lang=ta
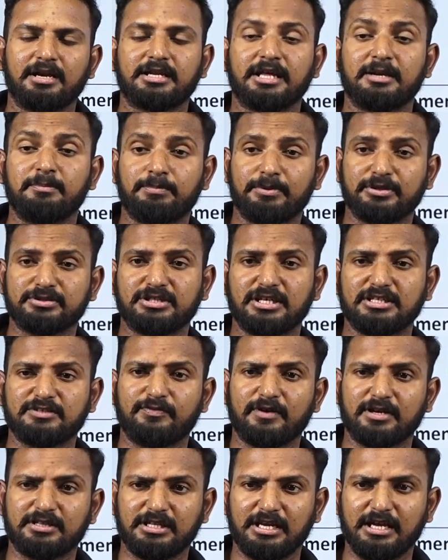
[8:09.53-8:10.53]
டென் பர்சன்டேஜ்
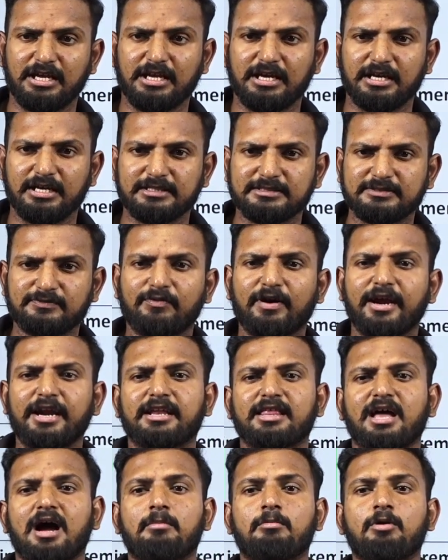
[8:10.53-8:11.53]
ஃபார் த்ரீ இயர்ஸ்
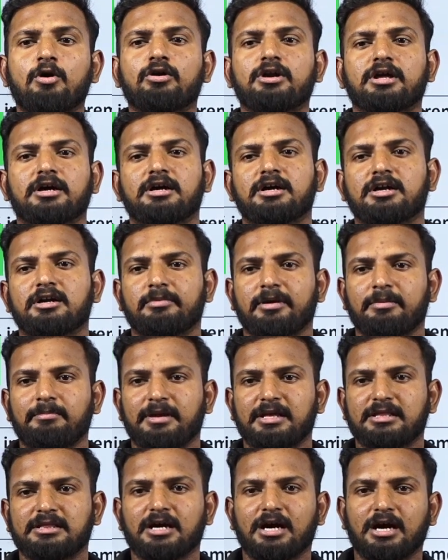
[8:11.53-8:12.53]
ஃபைண்ட் த அமௌண்ட் ஏர்ன்டு பை
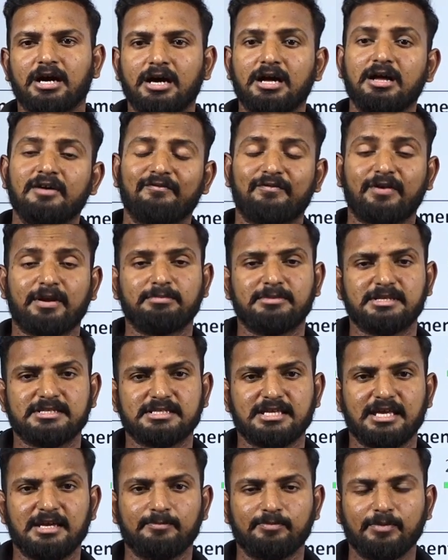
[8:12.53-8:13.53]
மீதா ஃப்ரம் த
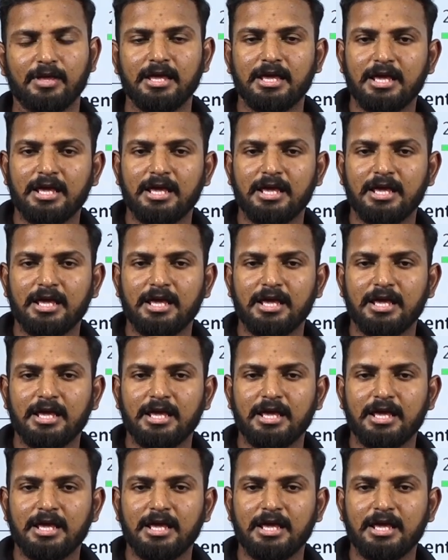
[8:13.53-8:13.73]
ஸ்கீம்